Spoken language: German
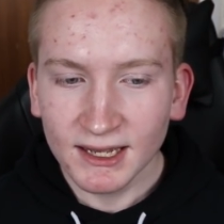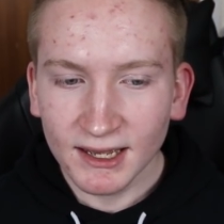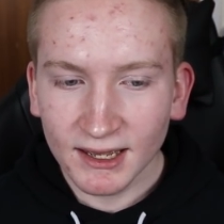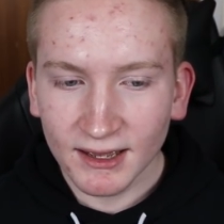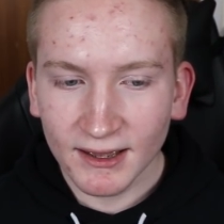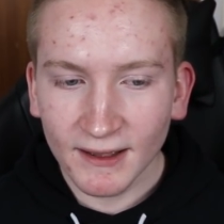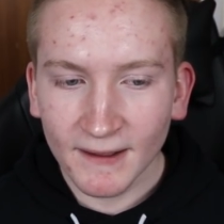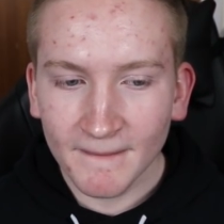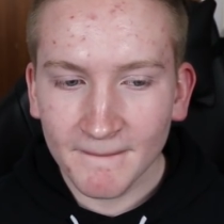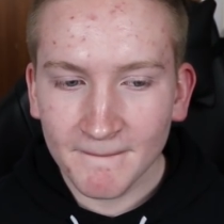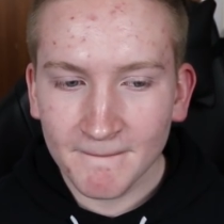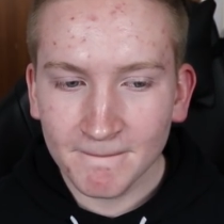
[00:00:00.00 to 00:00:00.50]

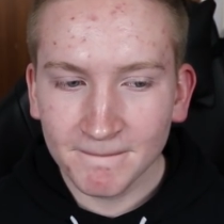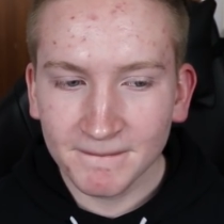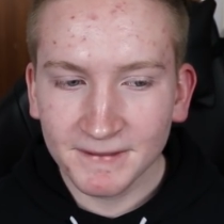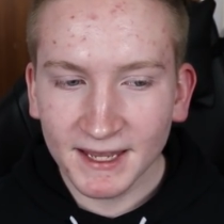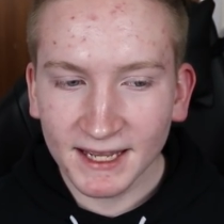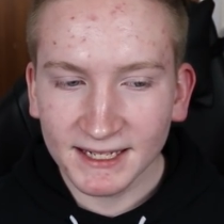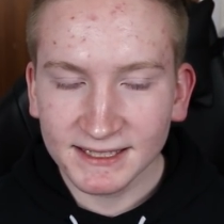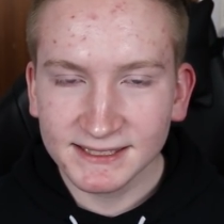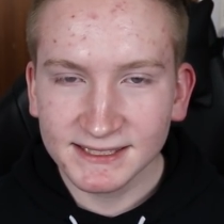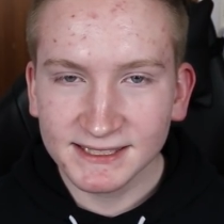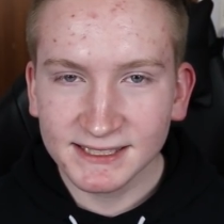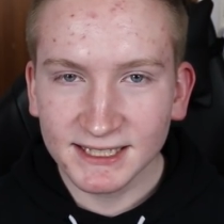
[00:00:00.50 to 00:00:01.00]
ähm,
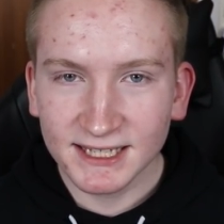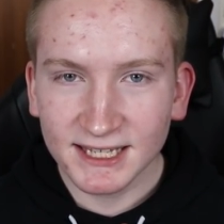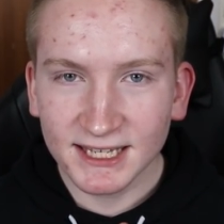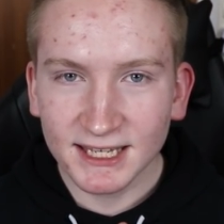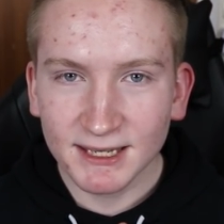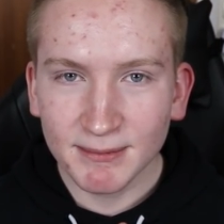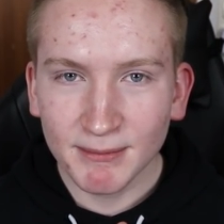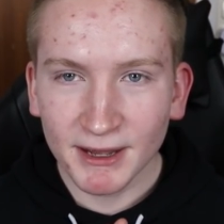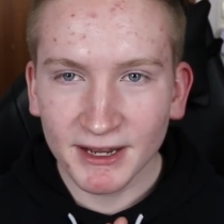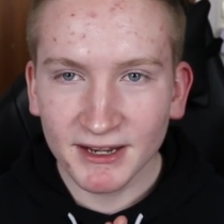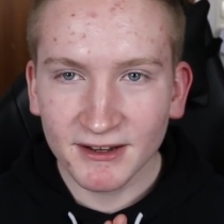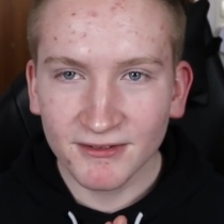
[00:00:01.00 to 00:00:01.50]
dass
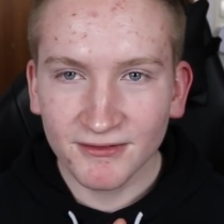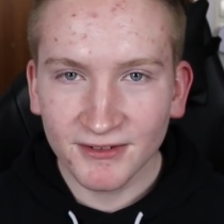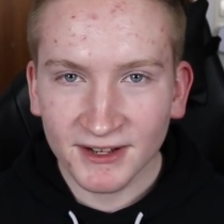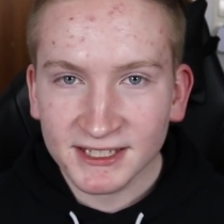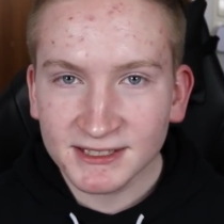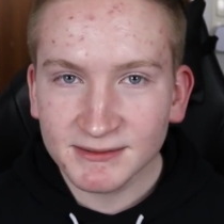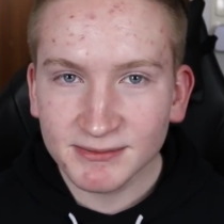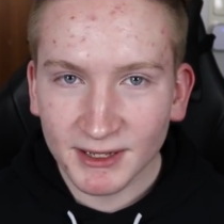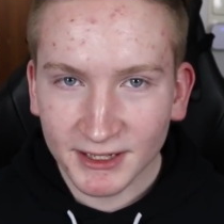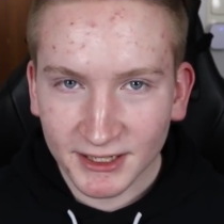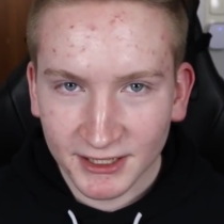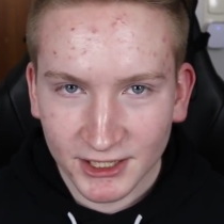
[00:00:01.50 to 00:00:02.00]
ich meine
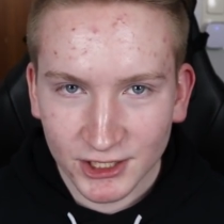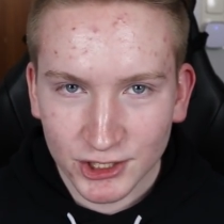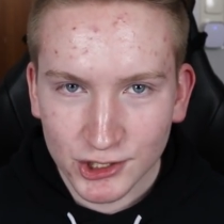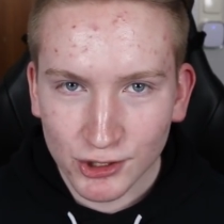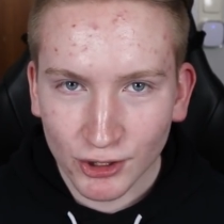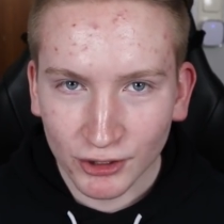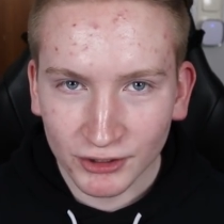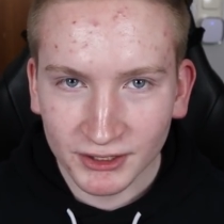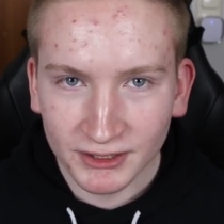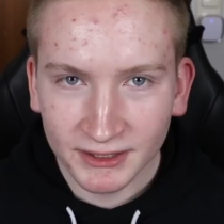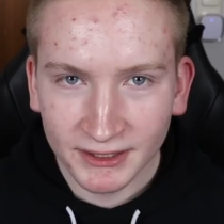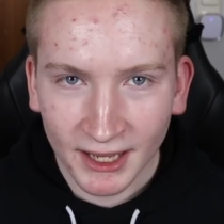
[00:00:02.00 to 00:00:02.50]
Festplatte
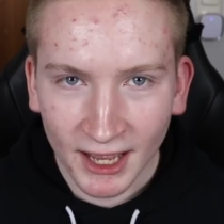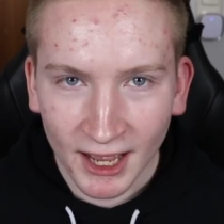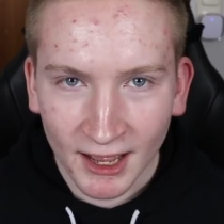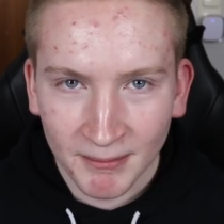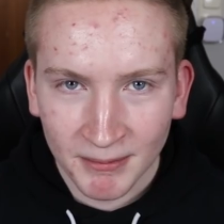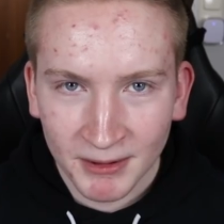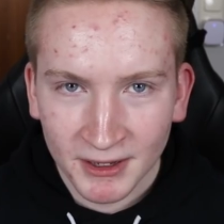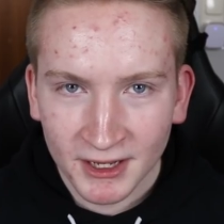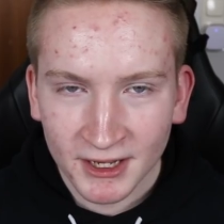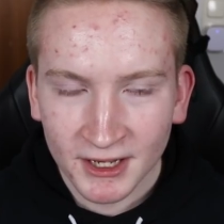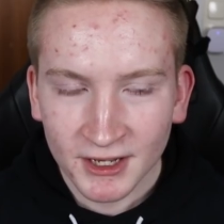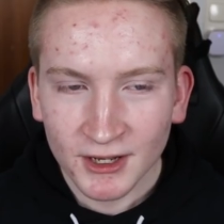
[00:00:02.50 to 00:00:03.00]
geschrottet
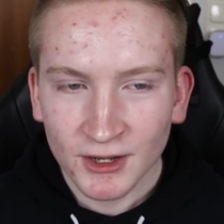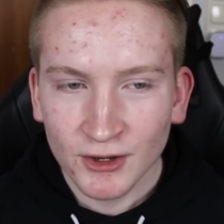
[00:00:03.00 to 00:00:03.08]
habe